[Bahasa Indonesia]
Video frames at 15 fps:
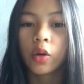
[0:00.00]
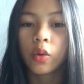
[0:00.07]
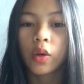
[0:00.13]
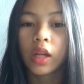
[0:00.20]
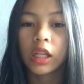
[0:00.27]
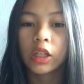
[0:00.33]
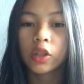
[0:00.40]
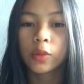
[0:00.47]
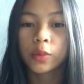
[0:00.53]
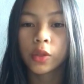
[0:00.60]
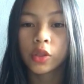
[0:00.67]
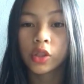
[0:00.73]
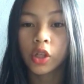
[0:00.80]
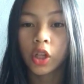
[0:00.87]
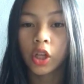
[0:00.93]
Ruang lingkup
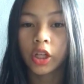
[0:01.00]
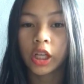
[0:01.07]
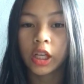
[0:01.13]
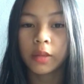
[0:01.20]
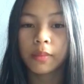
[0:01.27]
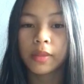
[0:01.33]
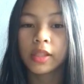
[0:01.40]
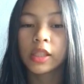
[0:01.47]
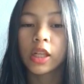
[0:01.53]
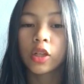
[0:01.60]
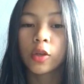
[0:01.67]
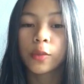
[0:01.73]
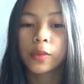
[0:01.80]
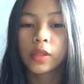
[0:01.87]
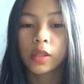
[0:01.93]
sosiologi
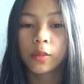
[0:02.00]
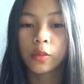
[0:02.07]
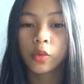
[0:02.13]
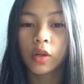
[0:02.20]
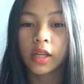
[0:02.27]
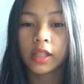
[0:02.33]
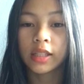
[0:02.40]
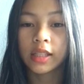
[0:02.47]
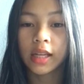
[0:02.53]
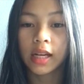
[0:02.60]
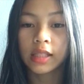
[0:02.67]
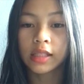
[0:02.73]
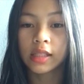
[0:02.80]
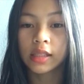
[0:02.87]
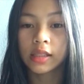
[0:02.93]
mencakup semua
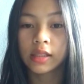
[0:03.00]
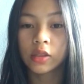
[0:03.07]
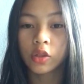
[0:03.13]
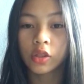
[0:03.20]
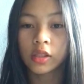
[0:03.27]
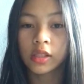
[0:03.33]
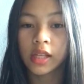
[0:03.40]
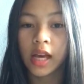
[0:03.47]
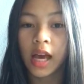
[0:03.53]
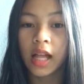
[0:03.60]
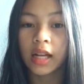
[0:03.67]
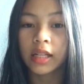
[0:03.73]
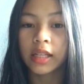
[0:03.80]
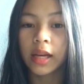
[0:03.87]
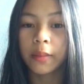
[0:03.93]
interaksi
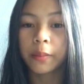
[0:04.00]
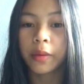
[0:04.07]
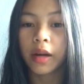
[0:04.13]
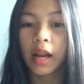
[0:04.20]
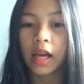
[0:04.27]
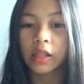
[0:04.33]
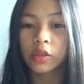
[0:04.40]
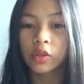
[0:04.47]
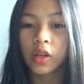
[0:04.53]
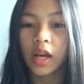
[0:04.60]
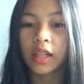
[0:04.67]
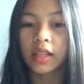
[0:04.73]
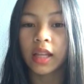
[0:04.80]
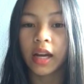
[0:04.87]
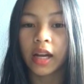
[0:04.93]
sosial yang berlangsung
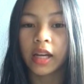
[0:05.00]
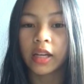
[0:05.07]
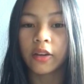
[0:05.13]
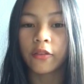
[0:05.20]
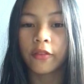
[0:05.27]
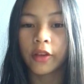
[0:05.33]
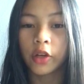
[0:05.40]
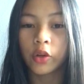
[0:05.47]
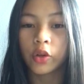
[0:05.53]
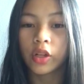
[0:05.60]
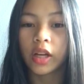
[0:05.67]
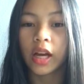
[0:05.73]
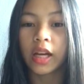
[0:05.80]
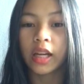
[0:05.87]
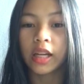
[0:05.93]
antara individu
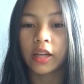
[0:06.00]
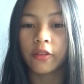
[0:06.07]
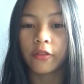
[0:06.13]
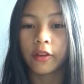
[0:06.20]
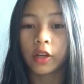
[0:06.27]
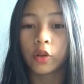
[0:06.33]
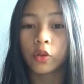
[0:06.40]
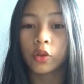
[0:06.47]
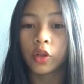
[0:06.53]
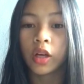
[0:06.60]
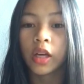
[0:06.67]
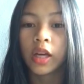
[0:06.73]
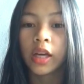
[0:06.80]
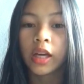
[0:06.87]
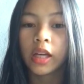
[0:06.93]
dengan individu,
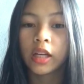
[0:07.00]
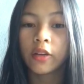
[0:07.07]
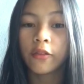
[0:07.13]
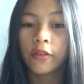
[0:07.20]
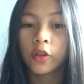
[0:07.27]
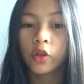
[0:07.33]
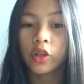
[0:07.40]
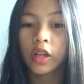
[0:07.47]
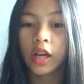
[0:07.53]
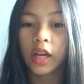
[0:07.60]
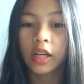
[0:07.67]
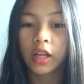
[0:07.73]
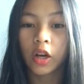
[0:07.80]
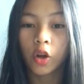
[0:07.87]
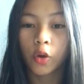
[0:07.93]
individu
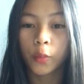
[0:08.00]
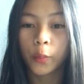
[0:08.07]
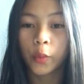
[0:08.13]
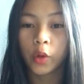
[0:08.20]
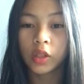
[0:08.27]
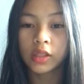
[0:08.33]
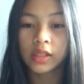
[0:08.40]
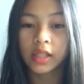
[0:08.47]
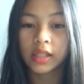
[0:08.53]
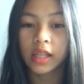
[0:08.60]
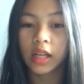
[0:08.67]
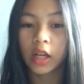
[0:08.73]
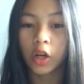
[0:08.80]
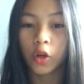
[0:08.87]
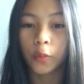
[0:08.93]
dengan kelompok,
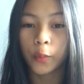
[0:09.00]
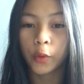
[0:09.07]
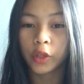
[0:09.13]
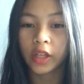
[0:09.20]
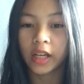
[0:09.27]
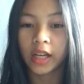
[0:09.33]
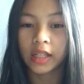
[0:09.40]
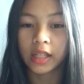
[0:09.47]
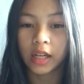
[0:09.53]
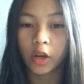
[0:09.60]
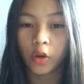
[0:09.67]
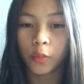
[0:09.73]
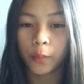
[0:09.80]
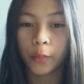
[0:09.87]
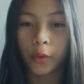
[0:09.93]
serta kelompok dengan
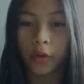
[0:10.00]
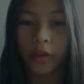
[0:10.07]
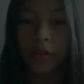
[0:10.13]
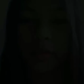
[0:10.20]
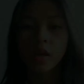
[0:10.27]
kelompok.